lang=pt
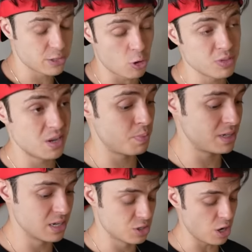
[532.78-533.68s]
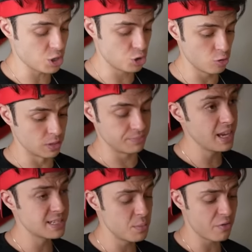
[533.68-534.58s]
Mas como você precisa só de uma, o que,
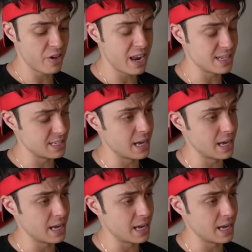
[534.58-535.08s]
que você me oferece